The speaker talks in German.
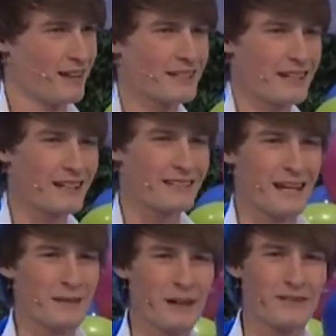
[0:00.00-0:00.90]
Na, es heißt
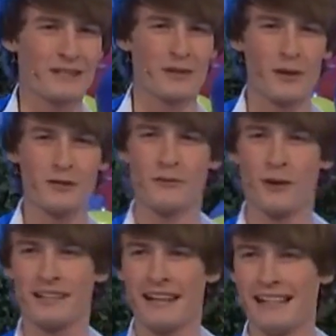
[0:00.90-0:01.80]
ja immer, wir sollen
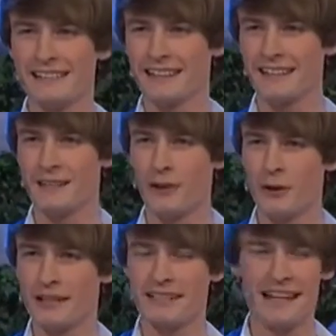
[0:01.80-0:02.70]
vor den älteren
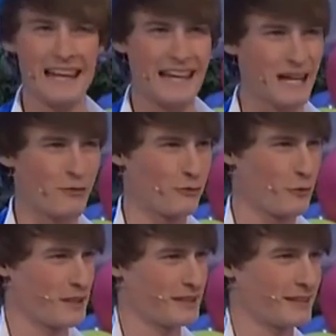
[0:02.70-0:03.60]
Leuten
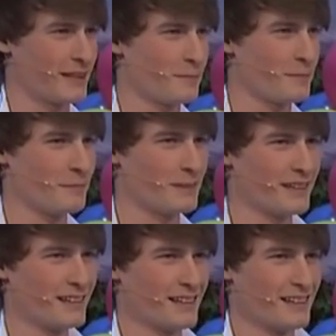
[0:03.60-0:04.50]
Ehrfurcht haben.
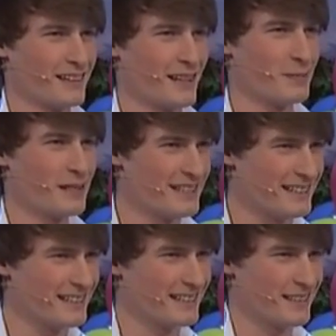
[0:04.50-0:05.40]
Aber
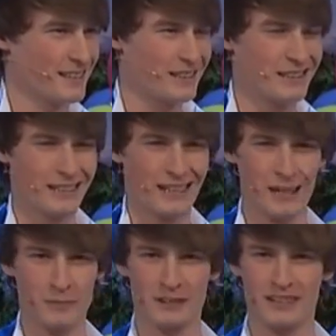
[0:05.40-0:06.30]
ich, ich
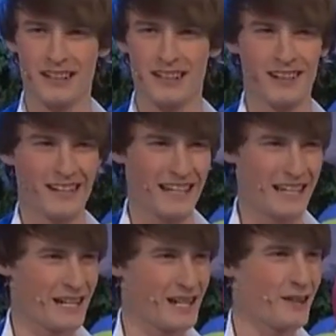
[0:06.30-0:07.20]
habe da
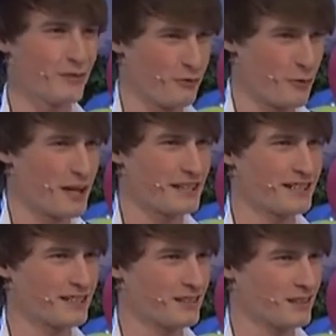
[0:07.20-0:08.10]
eher
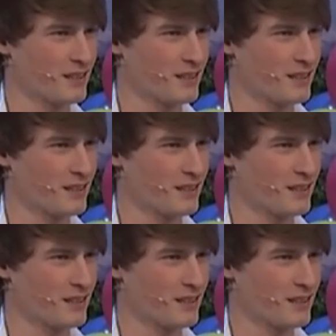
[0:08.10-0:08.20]
Furcht.